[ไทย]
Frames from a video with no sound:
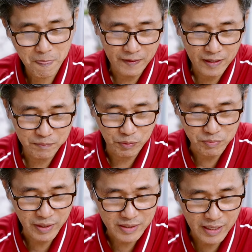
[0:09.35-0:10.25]
นะครับผม
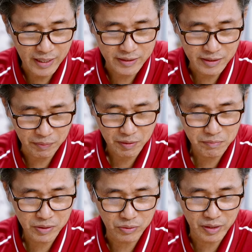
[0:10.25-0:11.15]
อยากจะอ่านจากพระคัม
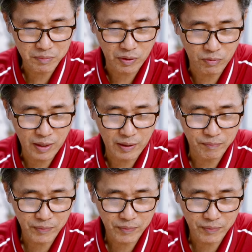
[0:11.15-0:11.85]
ภีร์ตรงนี้บอกว่า